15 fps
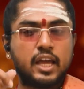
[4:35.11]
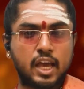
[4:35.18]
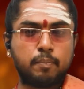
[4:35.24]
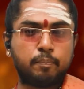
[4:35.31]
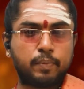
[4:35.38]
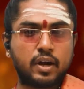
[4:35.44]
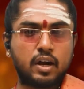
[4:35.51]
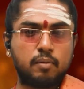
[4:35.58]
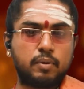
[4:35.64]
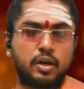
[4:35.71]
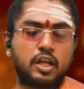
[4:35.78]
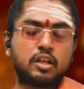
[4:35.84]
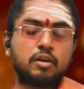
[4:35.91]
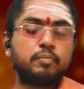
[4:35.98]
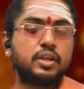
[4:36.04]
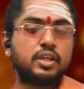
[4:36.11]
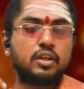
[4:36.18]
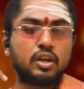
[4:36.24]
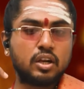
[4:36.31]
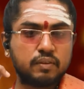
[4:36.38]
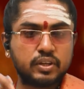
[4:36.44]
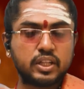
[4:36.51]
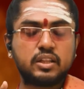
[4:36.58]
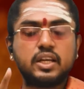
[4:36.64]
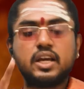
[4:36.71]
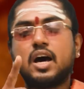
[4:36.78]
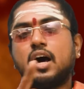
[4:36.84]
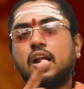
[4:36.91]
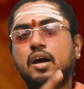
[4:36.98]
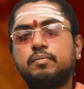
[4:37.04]
ஏப்ரல் மாதம் இருபத்தி
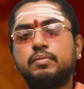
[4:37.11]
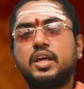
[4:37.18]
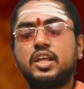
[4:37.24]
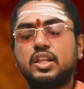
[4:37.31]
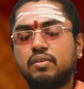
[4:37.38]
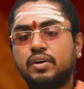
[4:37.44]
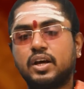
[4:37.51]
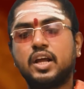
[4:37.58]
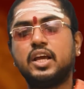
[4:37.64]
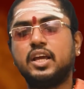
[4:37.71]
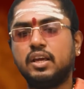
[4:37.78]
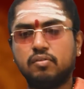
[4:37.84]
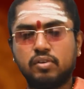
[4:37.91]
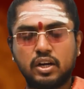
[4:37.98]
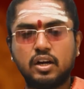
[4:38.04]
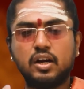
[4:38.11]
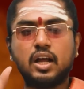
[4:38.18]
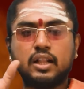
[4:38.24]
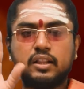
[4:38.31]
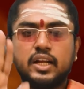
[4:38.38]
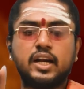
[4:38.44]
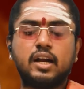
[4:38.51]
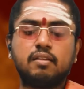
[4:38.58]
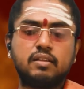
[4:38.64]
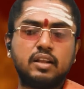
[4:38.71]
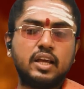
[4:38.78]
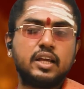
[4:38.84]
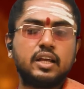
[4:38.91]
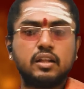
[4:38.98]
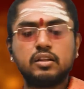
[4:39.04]
ஆறாம் தேதி வரை இவர்கள் அந்த
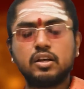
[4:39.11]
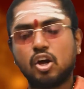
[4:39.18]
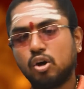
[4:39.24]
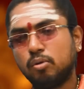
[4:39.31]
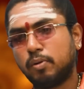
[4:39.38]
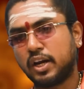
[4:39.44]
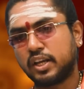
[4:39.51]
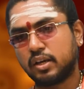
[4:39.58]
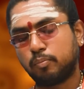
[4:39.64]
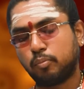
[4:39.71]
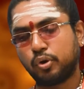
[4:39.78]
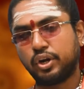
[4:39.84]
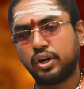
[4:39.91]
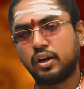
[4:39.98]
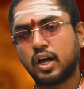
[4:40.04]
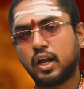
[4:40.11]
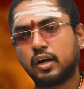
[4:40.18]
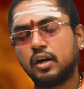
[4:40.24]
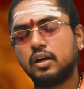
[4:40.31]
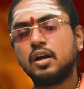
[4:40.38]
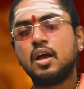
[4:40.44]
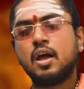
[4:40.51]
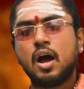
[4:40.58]
இடத்திலே இருந்து அருள்பாலிக்கப் போகின்றார்கள்